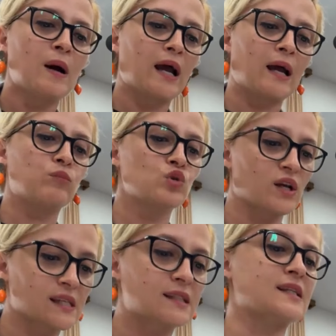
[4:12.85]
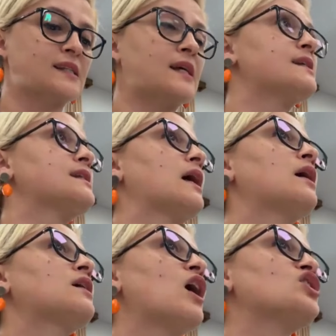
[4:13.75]
e, bu yasa
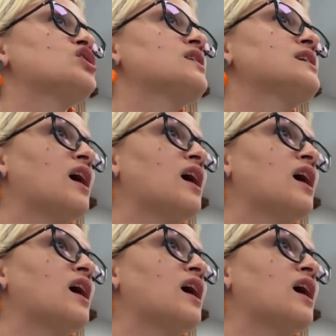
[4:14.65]
tasarısına karşıyız.